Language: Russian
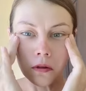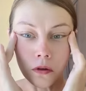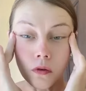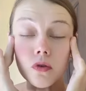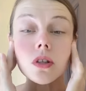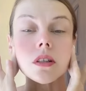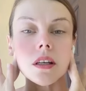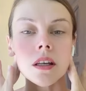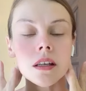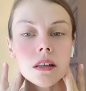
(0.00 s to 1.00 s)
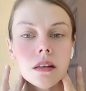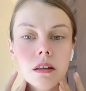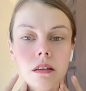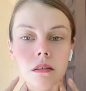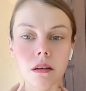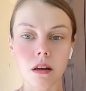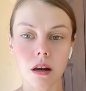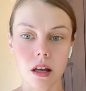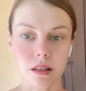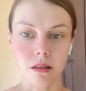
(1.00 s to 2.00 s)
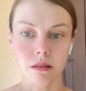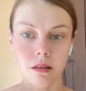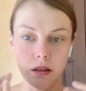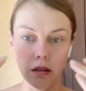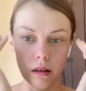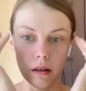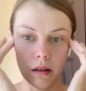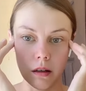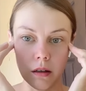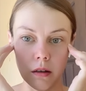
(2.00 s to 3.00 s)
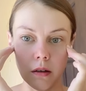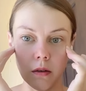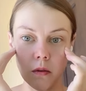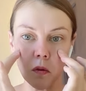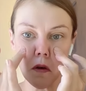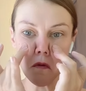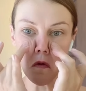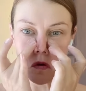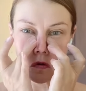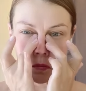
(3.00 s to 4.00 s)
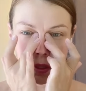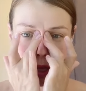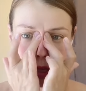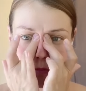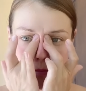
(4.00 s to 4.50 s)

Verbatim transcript: тоже три раза. У кого, как у меня,